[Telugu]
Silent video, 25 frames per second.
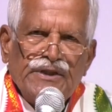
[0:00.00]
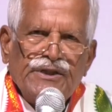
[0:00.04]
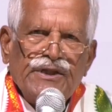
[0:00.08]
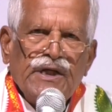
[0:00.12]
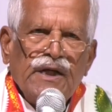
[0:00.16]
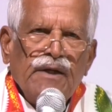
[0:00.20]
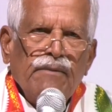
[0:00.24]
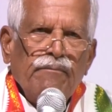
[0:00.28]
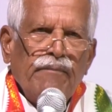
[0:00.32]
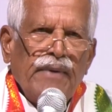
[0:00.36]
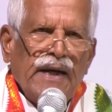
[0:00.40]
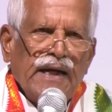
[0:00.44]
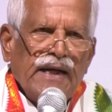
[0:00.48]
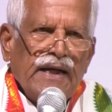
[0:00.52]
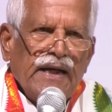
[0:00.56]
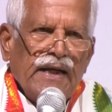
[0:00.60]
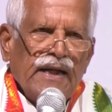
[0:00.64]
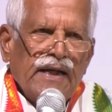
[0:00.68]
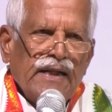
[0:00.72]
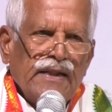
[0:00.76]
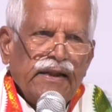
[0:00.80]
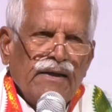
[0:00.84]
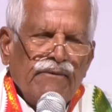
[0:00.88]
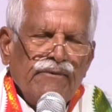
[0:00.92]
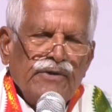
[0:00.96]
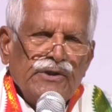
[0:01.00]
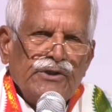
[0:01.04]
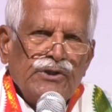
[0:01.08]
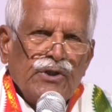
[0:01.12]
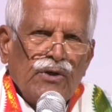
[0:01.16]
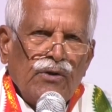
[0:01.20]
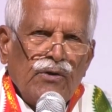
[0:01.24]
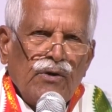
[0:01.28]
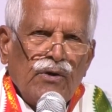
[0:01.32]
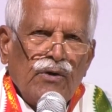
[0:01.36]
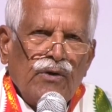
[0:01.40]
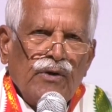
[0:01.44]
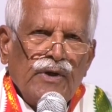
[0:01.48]
మిషన్ భగీరథ
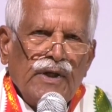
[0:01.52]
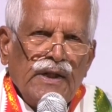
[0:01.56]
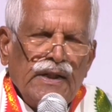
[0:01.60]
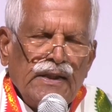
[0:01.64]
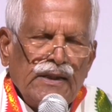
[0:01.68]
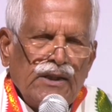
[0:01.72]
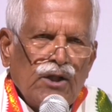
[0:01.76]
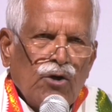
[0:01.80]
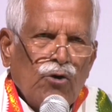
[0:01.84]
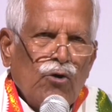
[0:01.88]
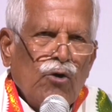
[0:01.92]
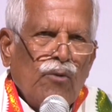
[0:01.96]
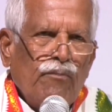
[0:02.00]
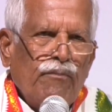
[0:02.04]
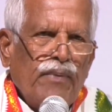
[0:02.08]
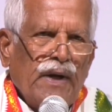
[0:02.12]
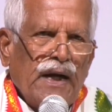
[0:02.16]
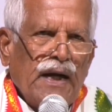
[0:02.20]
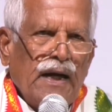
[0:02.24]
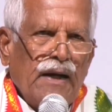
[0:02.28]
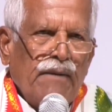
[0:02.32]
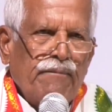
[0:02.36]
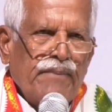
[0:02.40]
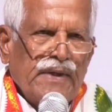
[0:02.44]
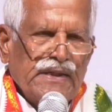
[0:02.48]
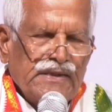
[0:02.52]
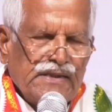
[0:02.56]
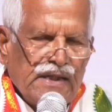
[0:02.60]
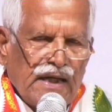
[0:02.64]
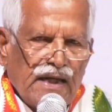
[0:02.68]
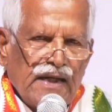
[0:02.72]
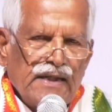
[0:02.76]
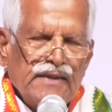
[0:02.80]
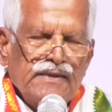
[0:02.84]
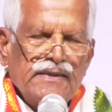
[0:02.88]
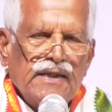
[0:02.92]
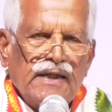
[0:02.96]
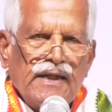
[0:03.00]
విషయంలో ఇంత గొప్పగా
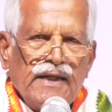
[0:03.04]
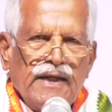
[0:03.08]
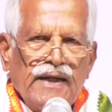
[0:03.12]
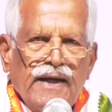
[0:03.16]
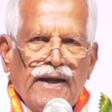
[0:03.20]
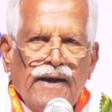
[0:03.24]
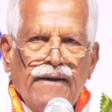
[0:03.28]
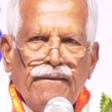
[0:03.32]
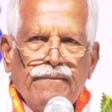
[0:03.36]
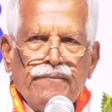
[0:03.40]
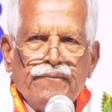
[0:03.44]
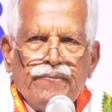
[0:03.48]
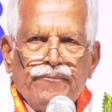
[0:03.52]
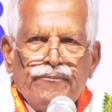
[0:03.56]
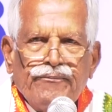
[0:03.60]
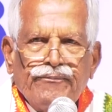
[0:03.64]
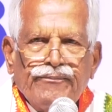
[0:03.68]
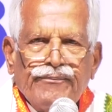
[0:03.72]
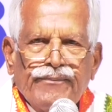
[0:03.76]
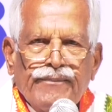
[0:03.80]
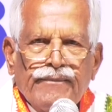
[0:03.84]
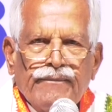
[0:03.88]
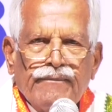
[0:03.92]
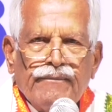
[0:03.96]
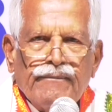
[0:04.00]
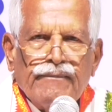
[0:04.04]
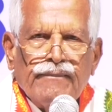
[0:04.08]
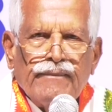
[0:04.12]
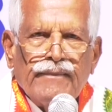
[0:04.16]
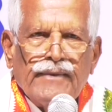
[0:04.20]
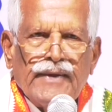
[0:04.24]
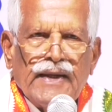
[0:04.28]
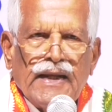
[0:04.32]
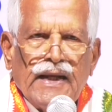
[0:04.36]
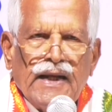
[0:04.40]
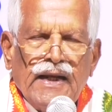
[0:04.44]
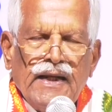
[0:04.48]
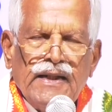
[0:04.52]
ప్రచారం జరిగినా
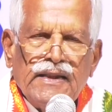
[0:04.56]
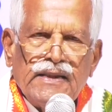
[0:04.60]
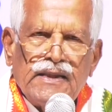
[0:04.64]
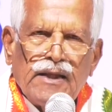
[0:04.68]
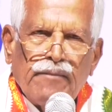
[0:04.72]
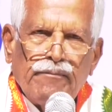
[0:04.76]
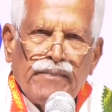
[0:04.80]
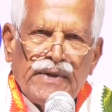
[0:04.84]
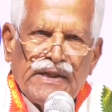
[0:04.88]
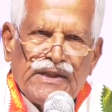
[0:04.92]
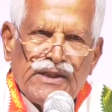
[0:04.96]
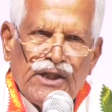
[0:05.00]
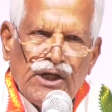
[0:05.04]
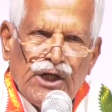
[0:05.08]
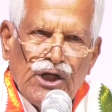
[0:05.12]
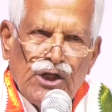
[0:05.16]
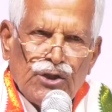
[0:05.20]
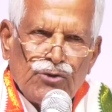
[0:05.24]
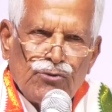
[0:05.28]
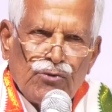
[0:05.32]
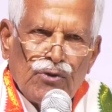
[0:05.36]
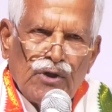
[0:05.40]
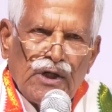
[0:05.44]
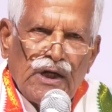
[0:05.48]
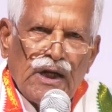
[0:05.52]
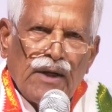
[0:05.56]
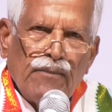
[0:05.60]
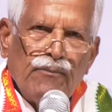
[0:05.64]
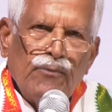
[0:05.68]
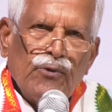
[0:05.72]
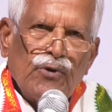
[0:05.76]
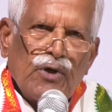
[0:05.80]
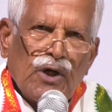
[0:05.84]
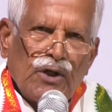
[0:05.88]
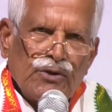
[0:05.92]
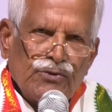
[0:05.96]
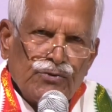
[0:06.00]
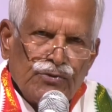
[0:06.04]
ఇంత పెద్ద ఎత్తున
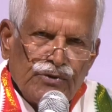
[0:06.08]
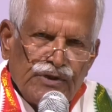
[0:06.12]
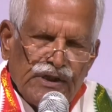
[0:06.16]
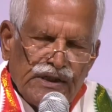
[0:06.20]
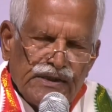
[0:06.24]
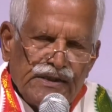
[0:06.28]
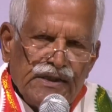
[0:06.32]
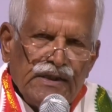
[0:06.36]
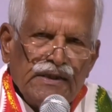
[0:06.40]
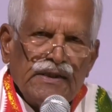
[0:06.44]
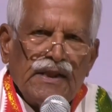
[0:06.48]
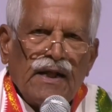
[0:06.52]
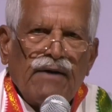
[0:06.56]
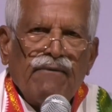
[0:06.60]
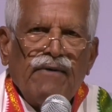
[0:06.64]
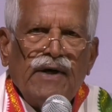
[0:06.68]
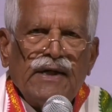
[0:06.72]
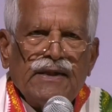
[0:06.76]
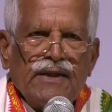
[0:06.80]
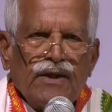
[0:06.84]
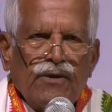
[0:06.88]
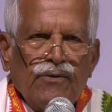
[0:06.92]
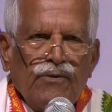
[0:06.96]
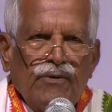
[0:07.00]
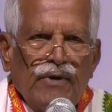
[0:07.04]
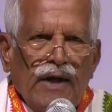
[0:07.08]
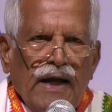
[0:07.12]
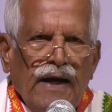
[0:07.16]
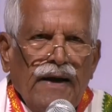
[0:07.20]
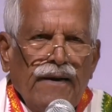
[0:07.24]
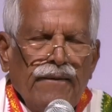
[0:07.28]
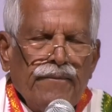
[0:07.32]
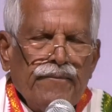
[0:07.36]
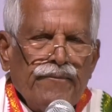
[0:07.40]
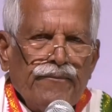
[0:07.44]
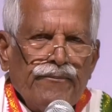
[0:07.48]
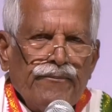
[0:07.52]
డబ్బు ఖర్చు చేసిన తర్వాత కూడా